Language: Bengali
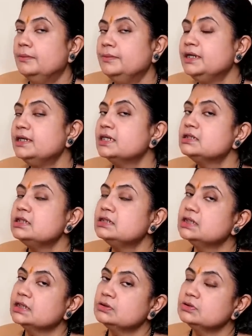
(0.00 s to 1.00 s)
মিন রাশির
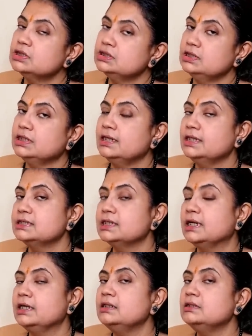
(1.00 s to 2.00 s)
জাতক জাতিকারা
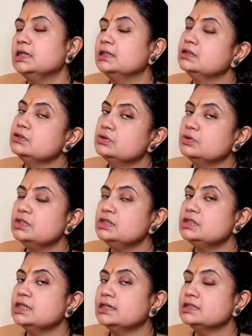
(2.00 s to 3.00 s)
জানেন তাদের
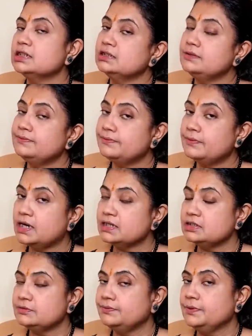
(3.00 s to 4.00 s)
শনির সাড়ে সাতির
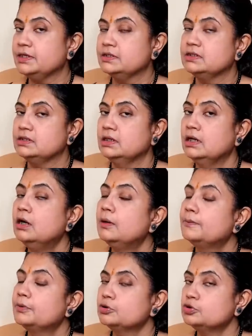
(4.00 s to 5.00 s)
ফার্স্ট ফেজ
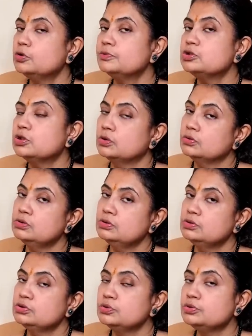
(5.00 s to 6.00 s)
প্রথম চরণ
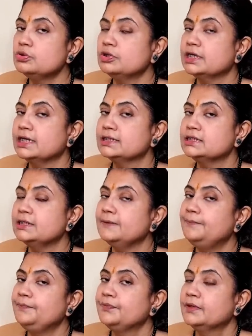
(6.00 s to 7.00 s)
শুরু হয়ে গেছে
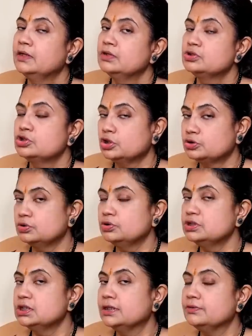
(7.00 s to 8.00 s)

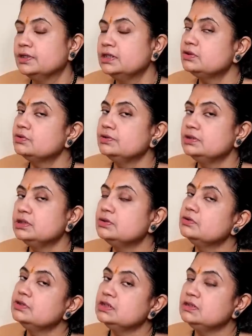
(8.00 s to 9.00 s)
সতেরোই জানুয়ারি টোয়েন্টি
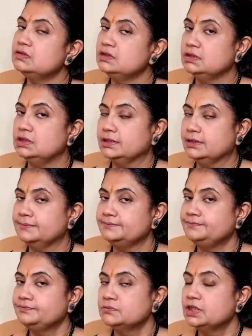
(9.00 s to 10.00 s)
টোয়েন্টি থ্রি থেকে
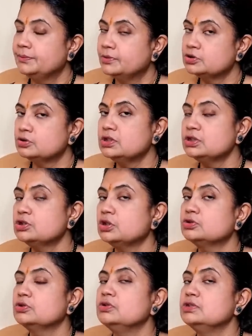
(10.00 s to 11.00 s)
এবছরের
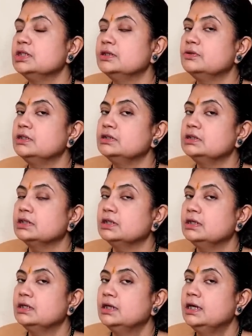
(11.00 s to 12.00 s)
সতেরোই জানুয়ারি
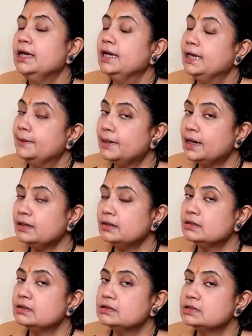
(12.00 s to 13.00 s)
থেকে এবার
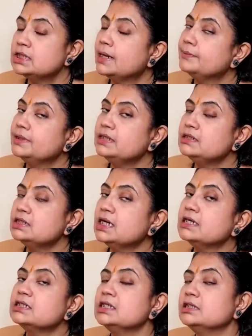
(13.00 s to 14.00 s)
সামনের
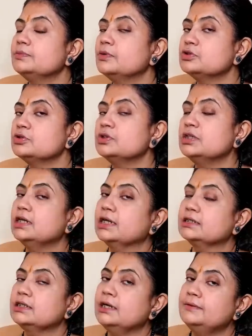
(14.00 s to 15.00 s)
সাড়ে সাত বছরের
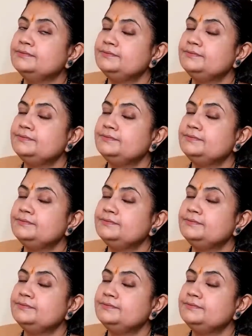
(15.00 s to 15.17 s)
একটা